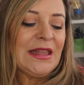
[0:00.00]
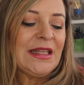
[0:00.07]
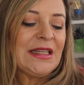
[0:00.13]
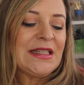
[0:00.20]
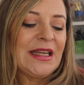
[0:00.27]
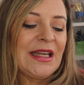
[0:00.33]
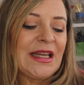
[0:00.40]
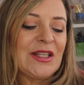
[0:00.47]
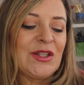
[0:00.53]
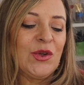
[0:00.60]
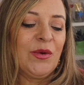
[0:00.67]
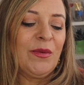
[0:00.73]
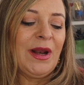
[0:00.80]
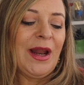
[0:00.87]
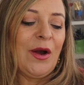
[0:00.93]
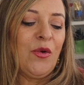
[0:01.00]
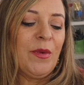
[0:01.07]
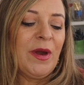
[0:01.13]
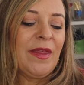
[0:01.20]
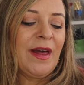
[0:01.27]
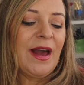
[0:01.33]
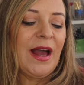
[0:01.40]
Dice que absorbe la
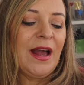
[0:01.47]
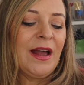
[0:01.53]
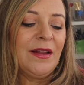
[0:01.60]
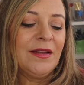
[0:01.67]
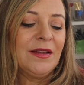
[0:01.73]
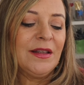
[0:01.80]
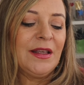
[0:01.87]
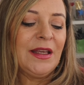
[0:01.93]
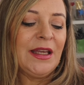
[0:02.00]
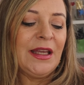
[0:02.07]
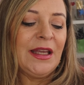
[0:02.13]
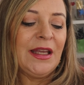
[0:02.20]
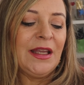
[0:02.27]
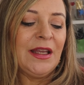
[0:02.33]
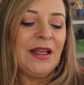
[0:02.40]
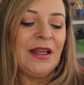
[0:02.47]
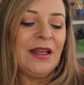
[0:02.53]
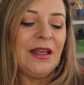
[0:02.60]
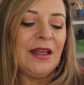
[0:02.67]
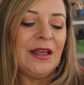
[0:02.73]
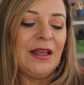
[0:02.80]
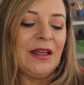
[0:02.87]
humedad
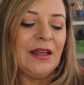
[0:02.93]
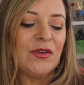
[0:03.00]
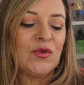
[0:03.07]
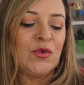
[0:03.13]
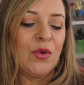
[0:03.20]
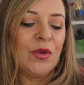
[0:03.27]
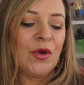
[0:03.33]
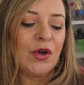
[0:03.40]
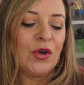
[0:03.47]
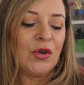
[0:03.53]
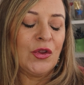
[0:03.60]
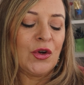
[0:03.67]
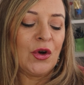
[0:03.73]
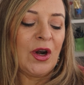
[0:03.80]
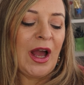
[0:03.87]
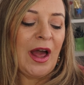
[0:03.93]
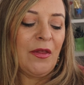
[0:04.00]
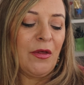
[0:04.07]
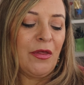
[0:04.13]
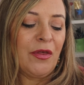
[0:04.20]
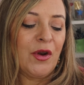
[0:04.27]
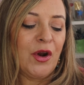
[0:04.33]
y sudor
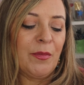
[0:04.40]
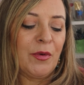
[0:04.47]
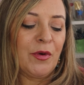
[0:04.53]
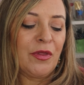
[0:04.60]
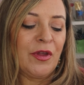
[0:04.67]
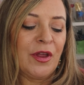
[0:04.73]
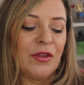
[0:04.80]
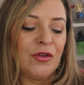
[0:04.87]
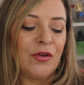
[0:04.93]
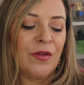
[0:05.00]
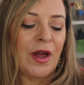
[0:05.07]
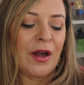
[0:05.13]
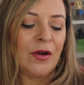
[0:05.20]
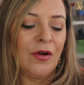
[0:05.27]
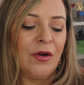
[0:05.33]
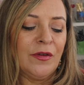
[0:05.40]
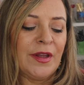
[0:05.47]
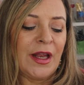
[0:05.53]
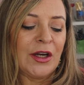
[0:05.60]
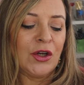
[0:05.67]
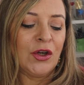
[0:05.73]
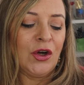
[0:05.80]
controlado, 0%
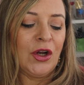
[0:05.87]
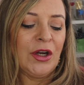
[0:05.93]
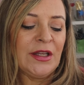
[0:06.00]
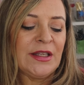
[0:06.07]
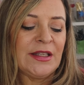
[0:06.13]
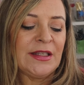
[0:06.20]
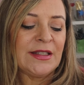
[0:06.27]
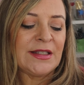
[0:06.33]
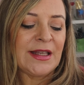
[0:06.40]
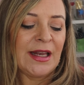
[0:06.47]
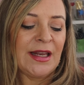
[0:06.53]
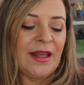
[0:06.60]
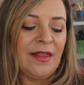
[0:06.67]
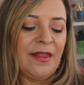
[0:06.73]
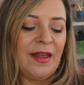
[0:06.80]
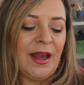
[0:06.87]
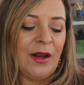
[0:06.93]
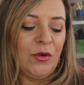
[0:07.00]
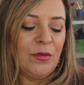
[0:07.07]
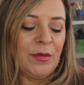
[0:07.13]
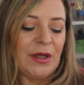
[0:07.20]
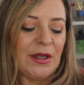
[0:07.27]
de alcohol y sale de
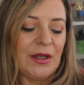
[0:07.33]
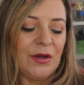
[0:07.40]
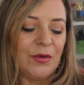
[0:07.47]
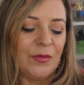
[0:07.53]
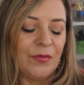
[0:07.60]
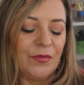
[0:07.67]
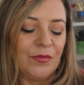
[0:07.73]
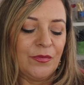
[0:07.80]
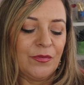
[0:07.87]
aluminio.